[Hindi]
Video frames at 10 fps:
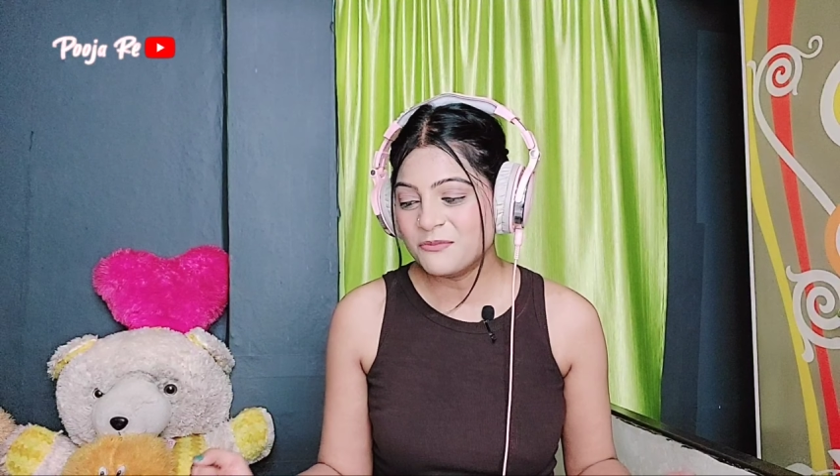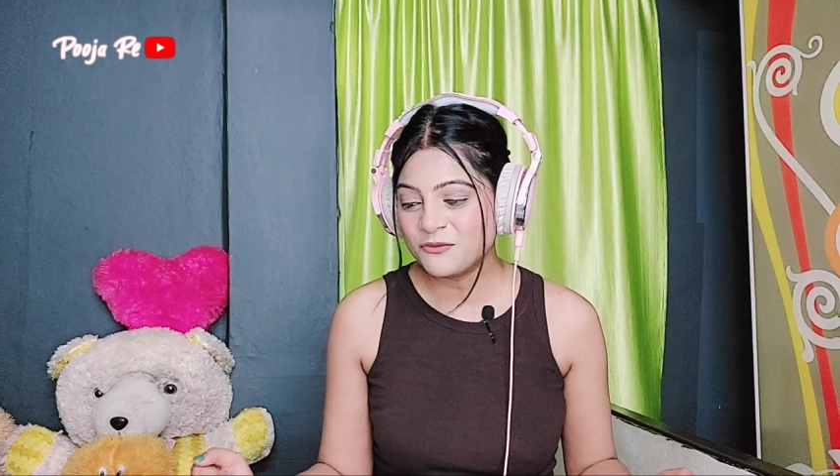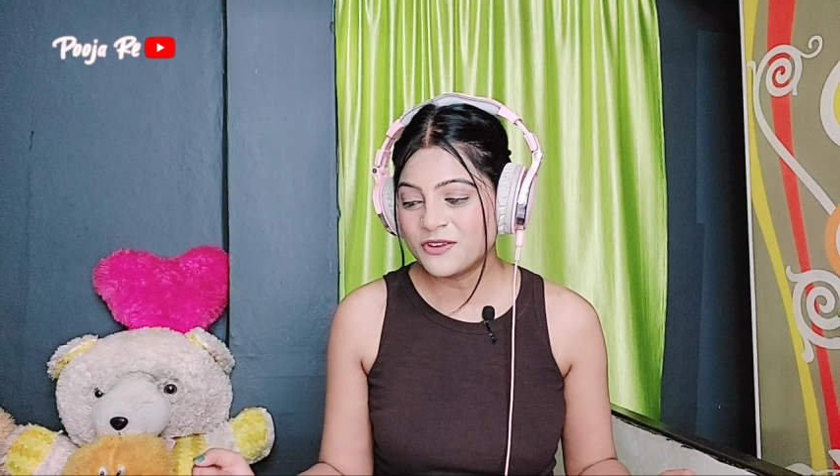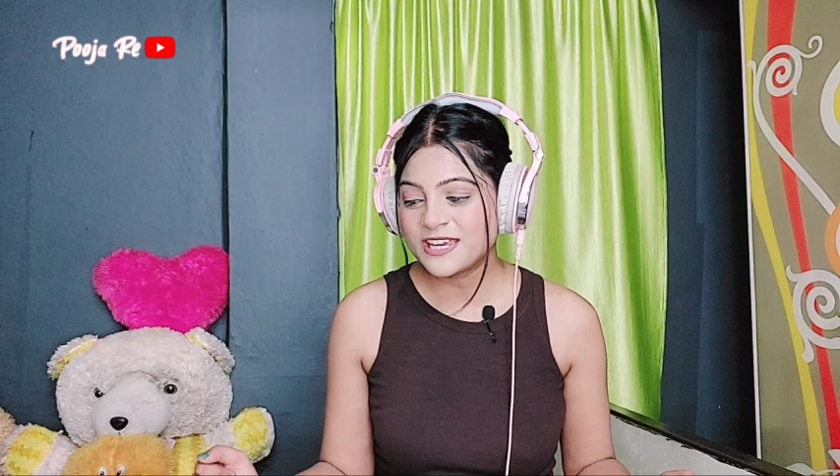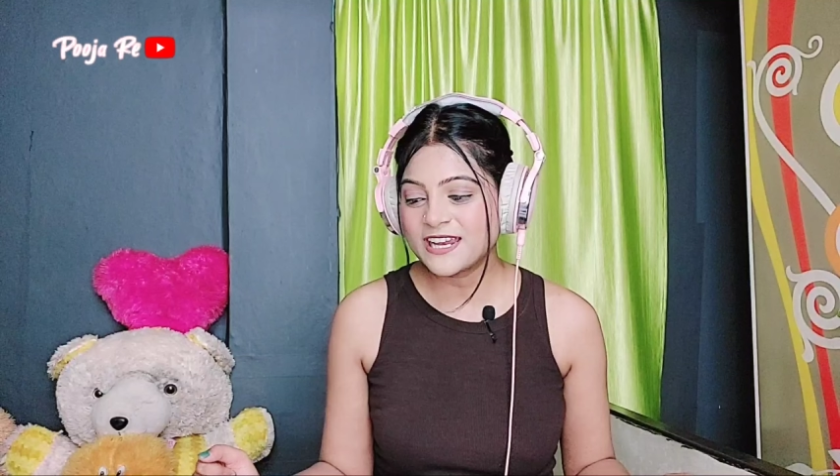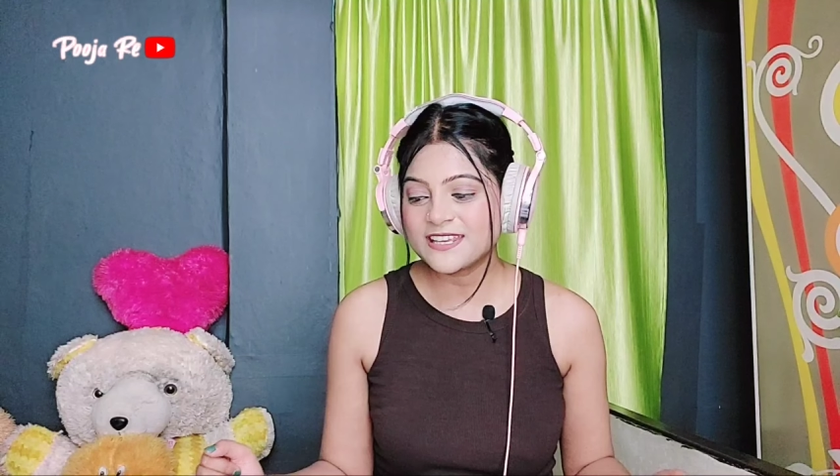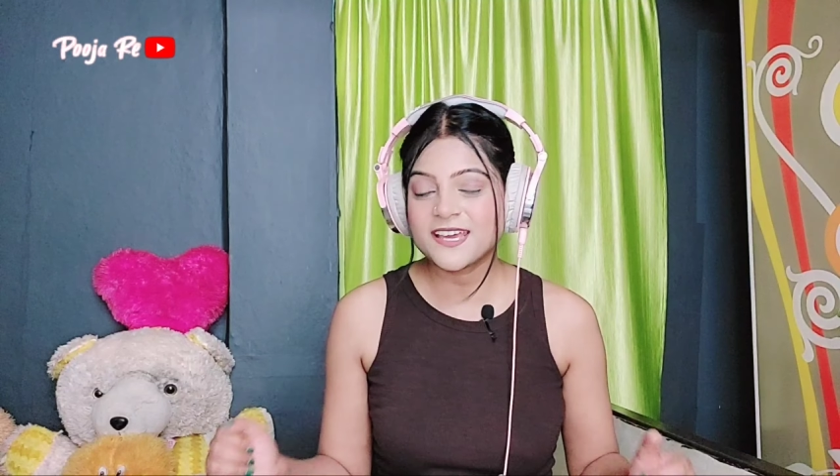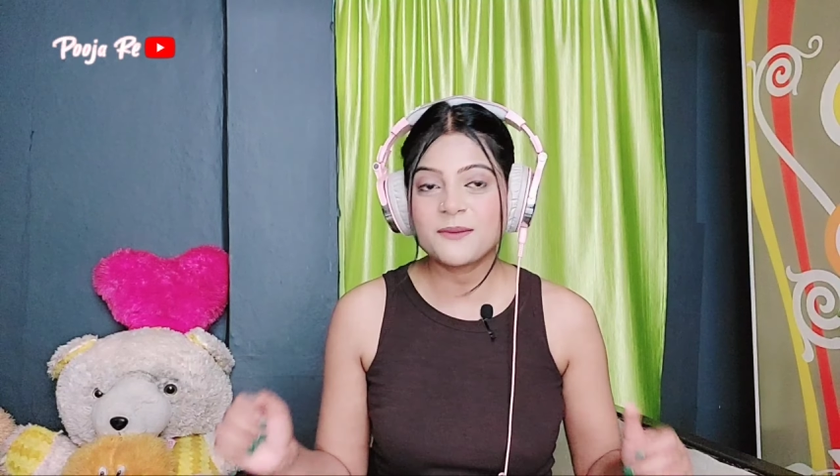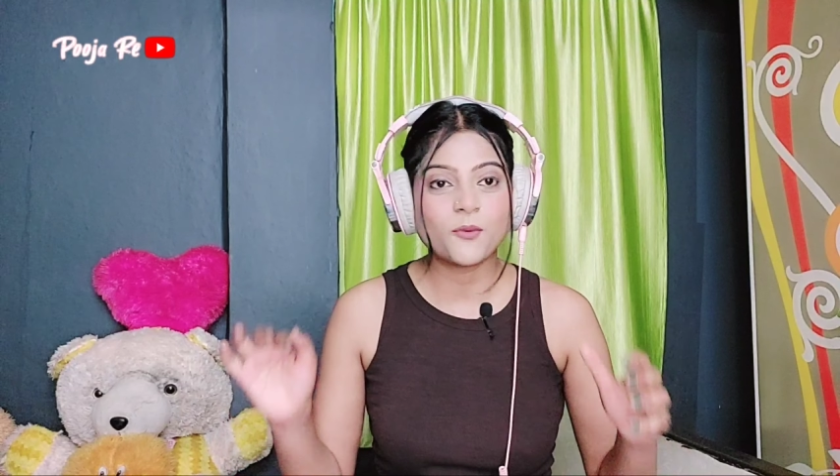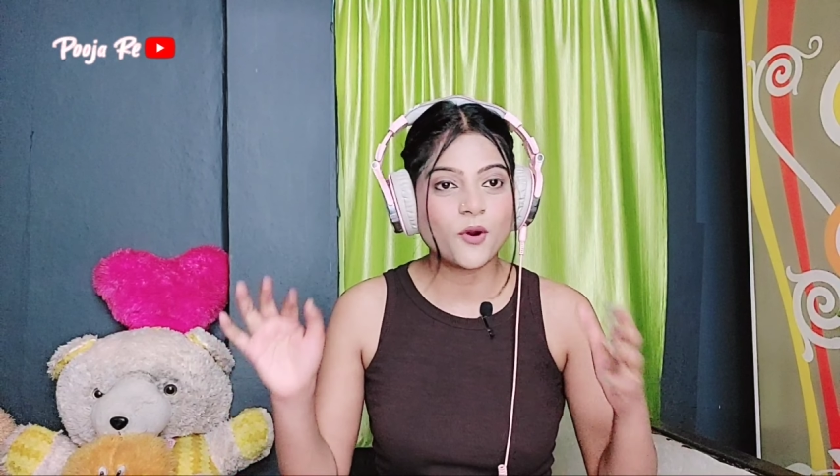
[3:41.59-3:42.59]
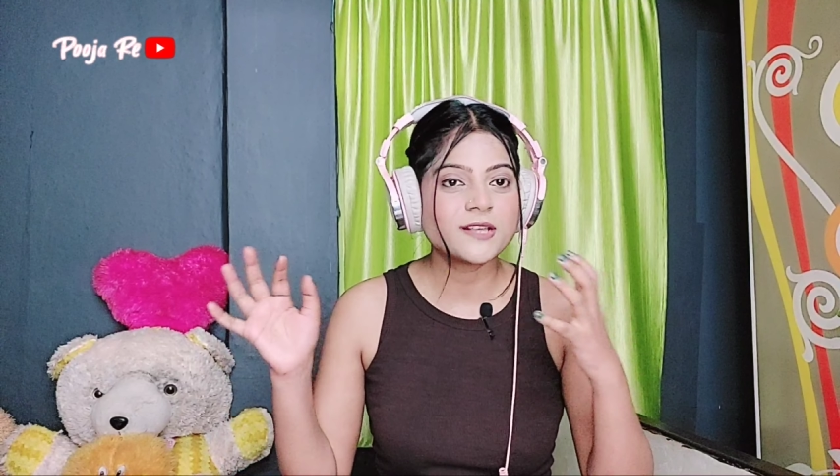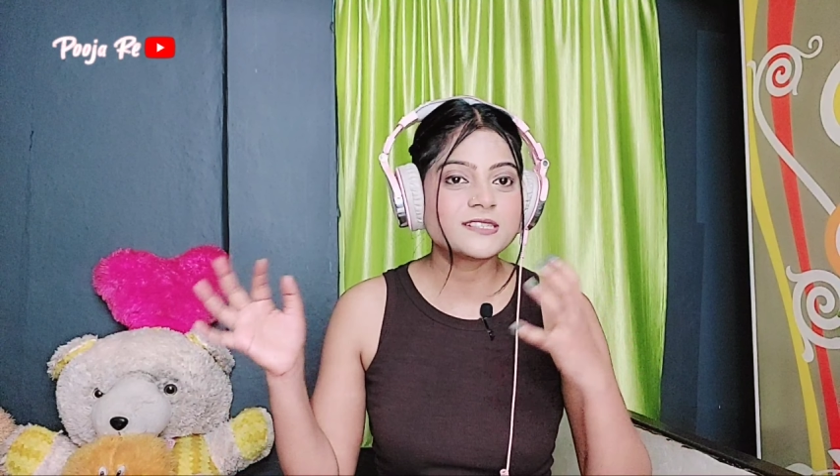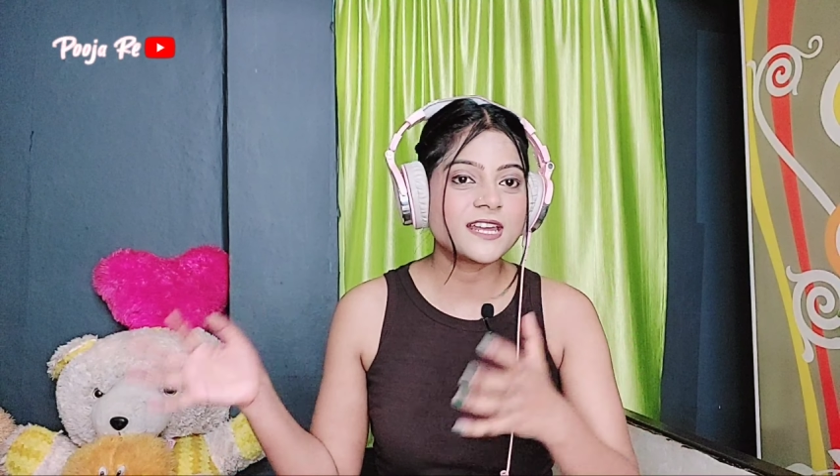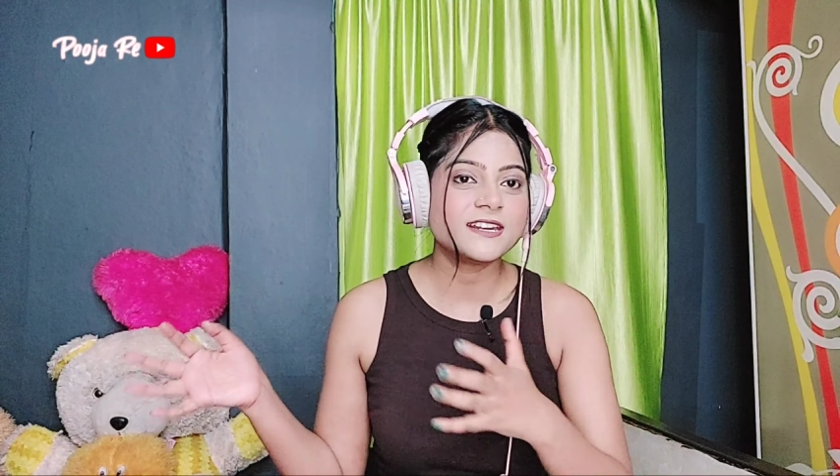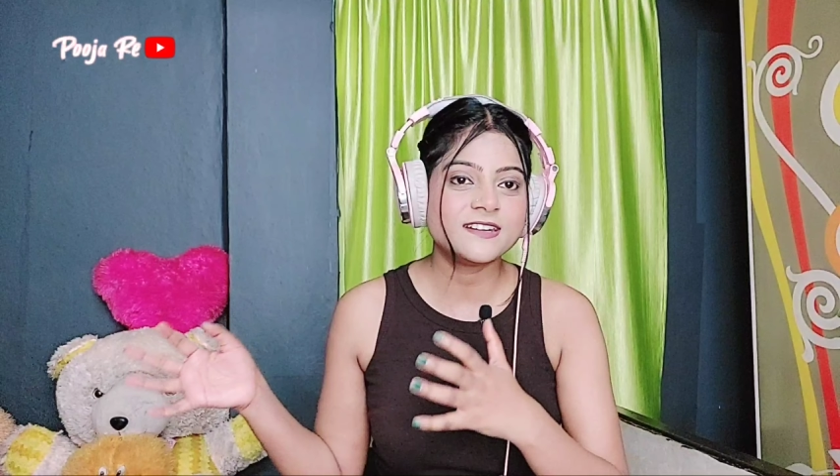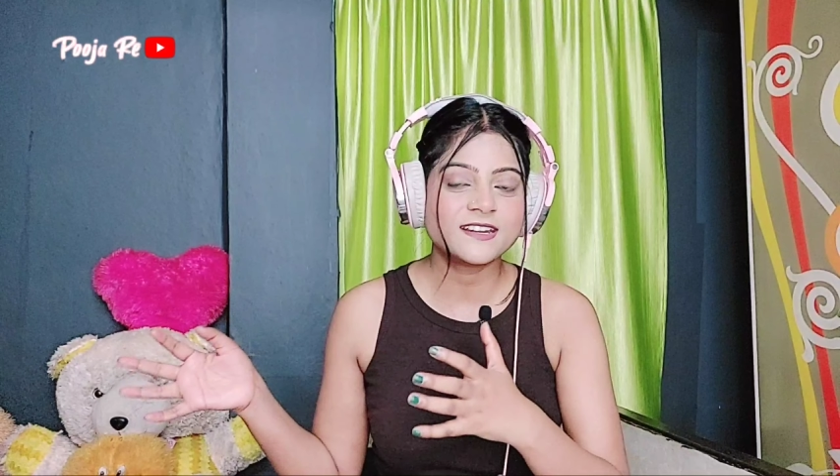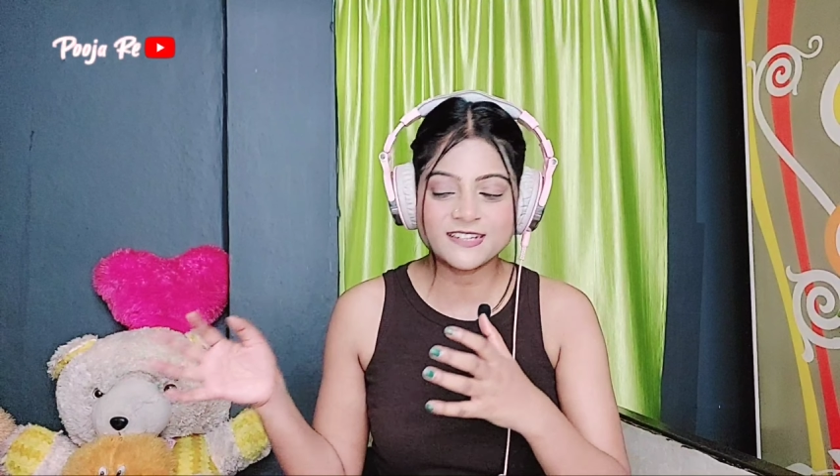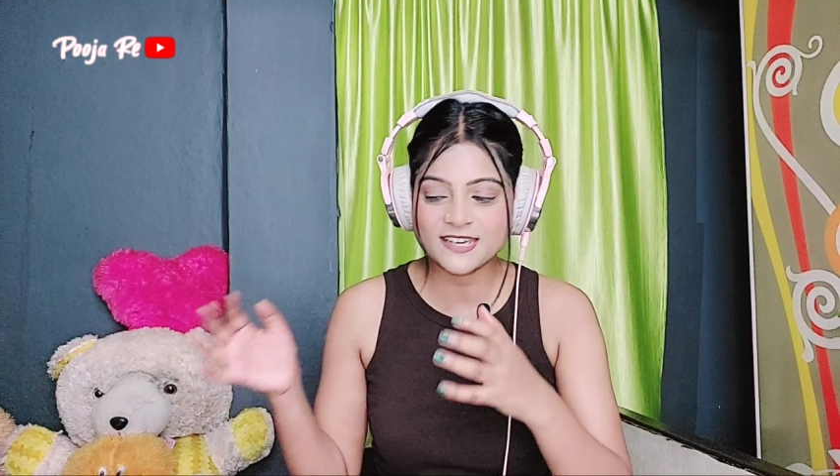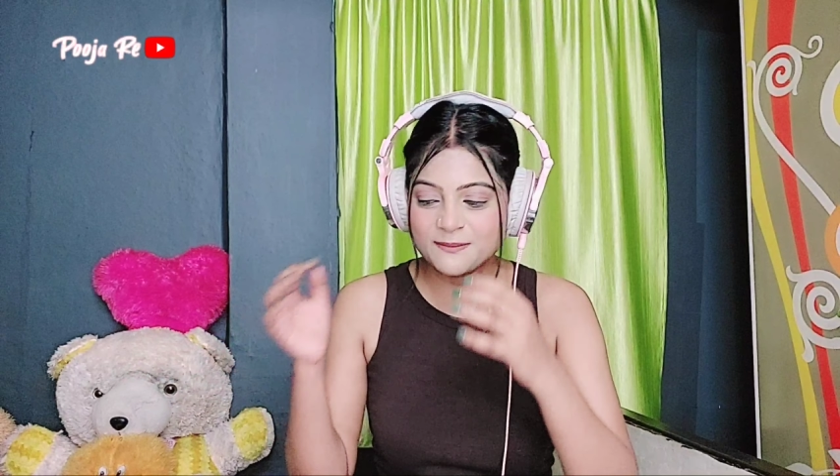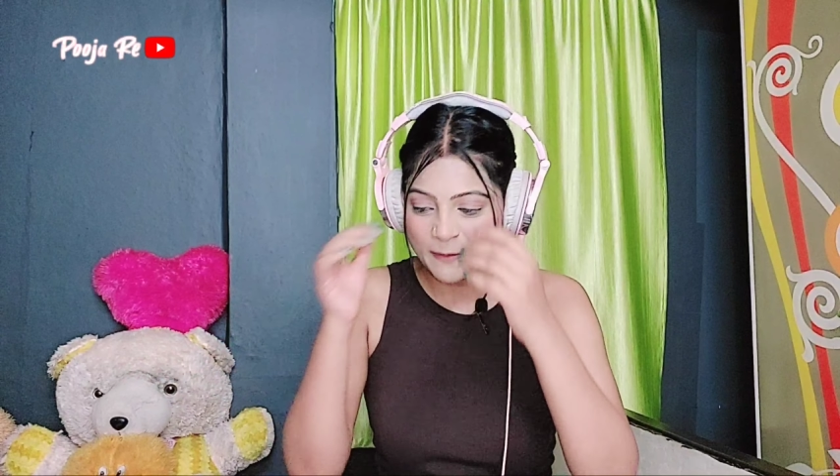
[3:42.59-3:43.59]
मूवी के लिए बहुत सारी
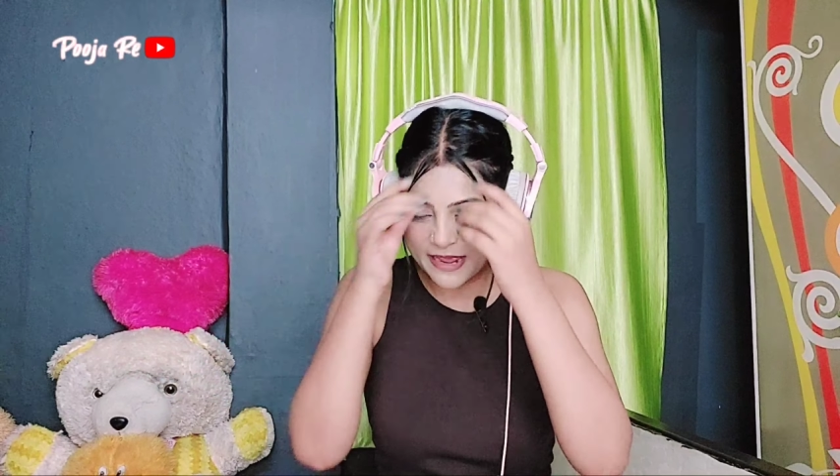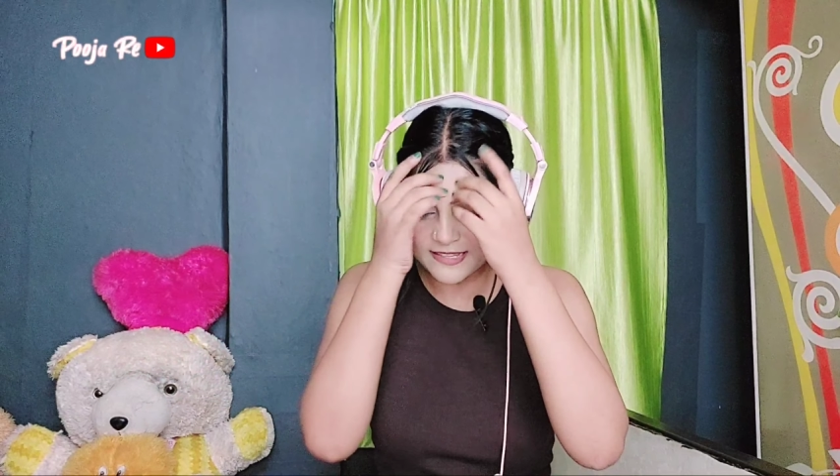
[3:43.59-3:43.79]
टिकटें